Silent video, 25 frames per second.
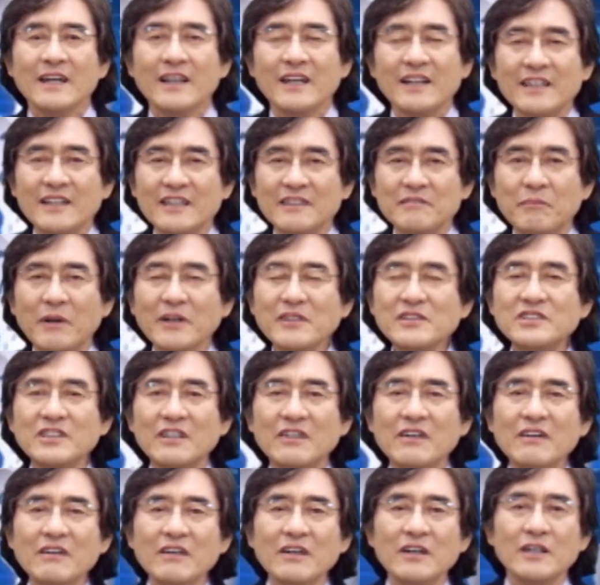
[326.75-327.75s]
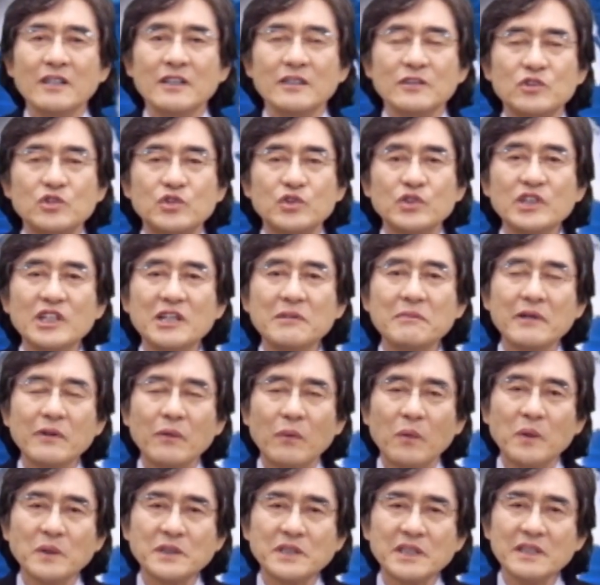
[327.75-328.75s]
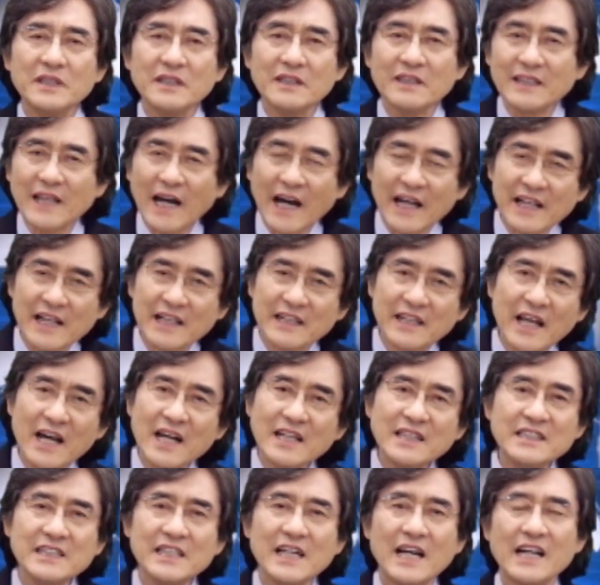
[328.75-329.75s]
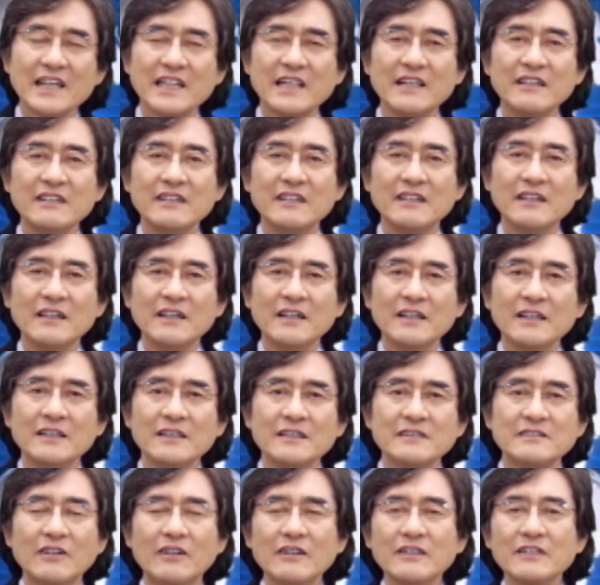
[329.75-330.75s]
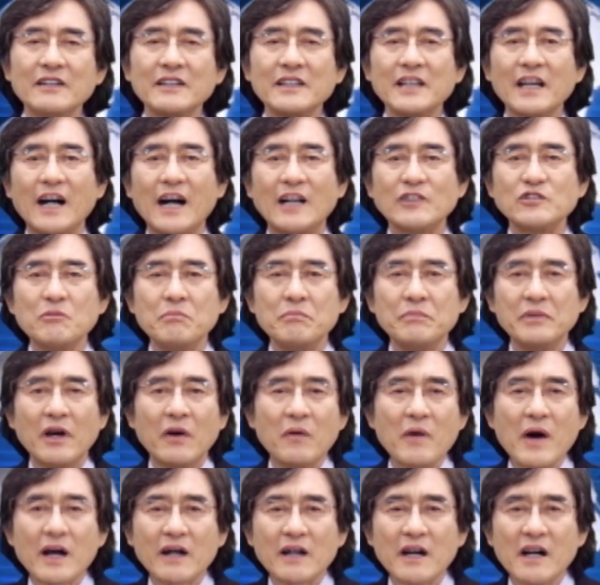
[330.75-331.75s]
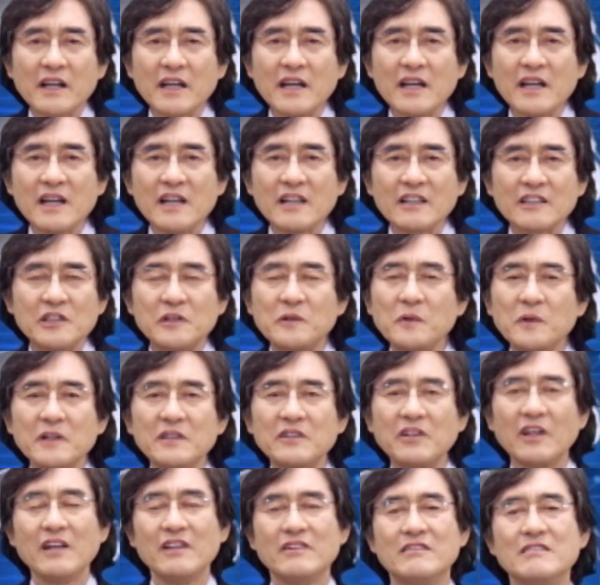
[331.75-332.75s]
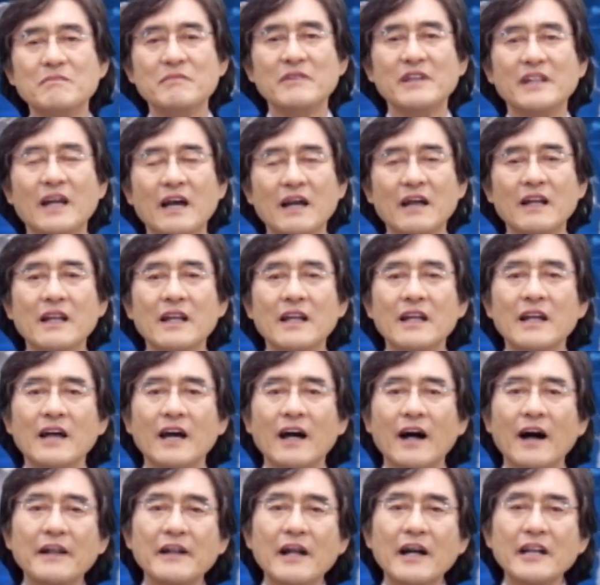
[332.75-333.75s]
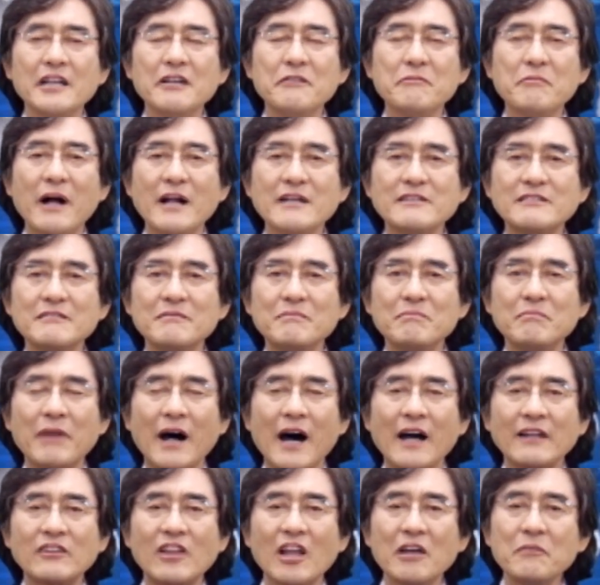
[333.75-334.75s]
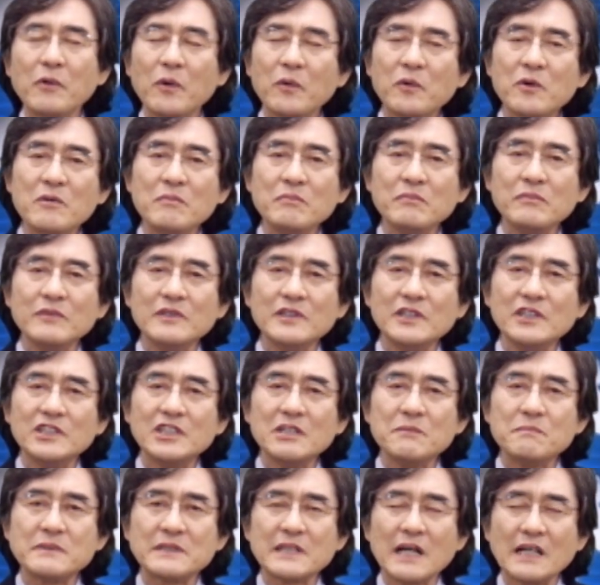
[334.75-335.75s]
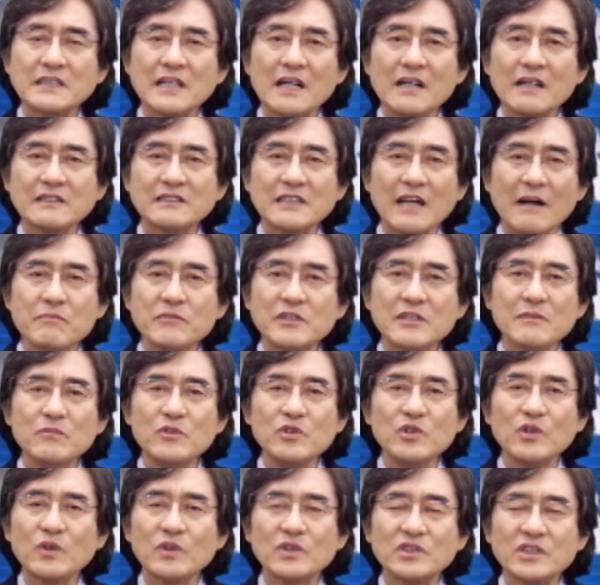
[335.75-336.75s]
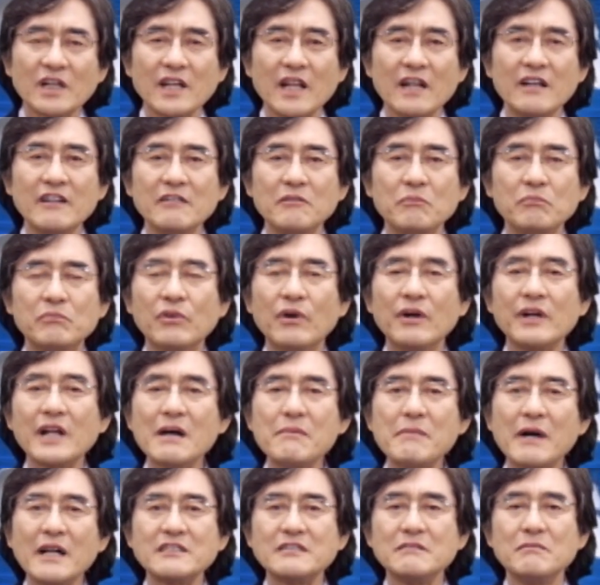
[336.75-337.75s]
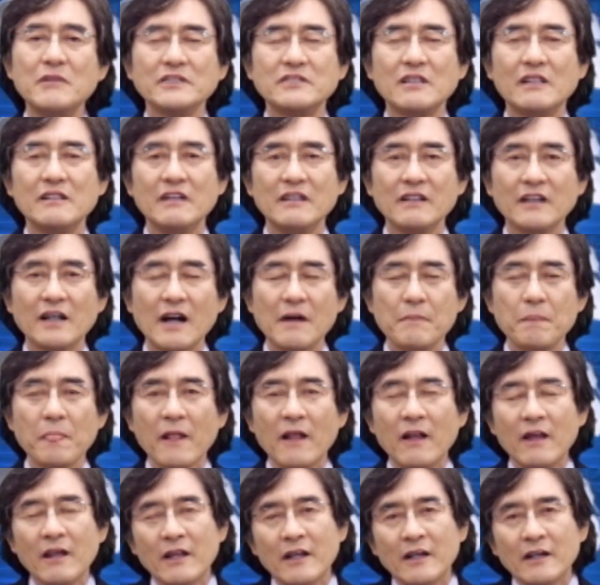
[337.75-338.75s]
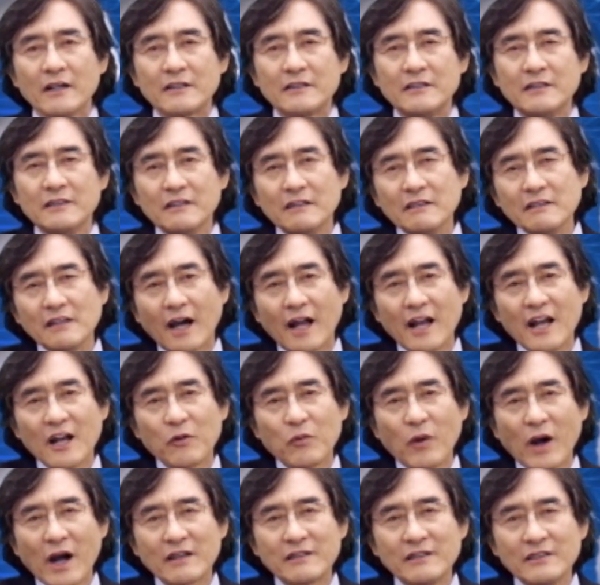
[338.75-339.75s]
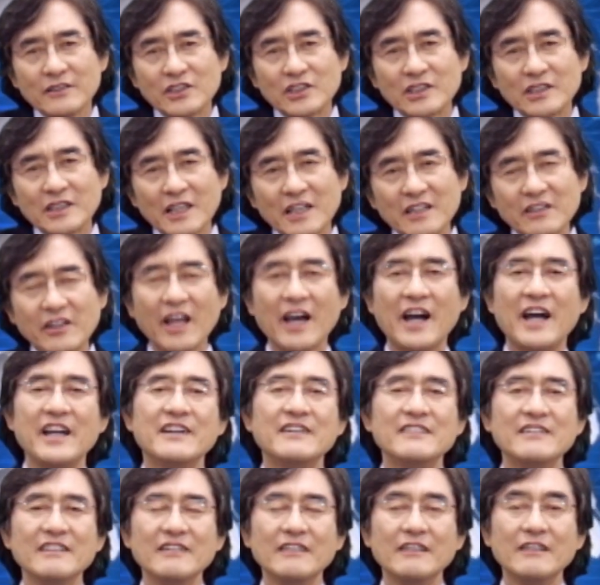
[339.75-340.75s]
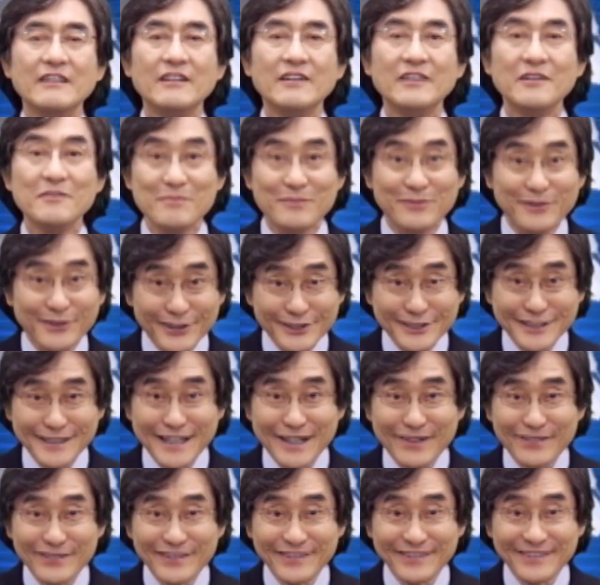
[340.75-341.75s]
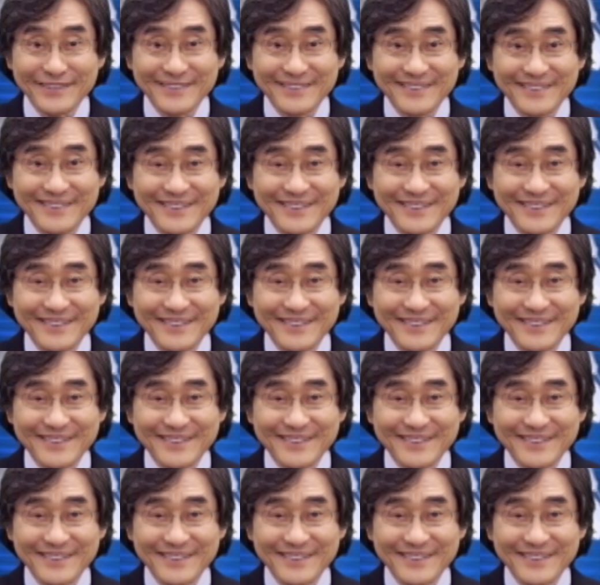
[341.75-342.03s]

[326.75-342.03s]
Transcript: 네, 먼저 주님이 오시는 날에 대한 이야기는 성경에 아주 명확하게 기록이 되어 있습니다. 하나님의 말씀 마태복음 24장 36절에는 뭐라 말씀하셨는가? 그 날과 그 시에 대하여는 무엇이라고요?